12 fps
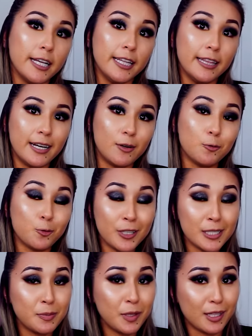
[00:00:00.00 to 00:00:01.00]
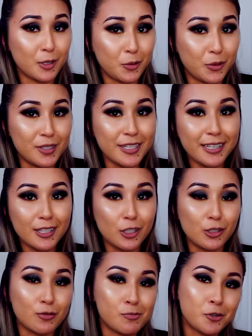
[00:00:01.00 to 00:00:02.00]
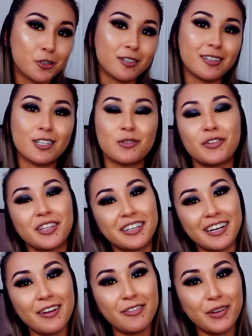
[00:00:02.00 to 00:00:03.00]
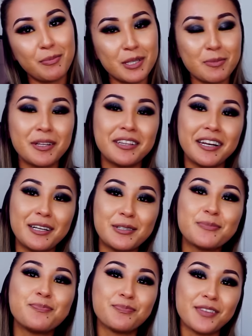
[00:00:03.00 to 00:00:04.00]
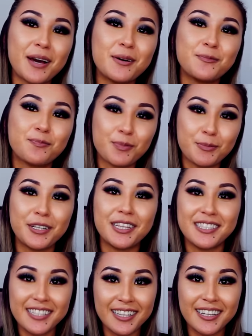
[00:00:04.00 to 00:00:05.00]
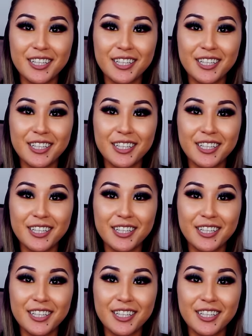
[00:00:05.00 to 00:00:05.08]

Да, у нас было такое дело, что вы можете наши фотографии посмотреть. Да, было дело.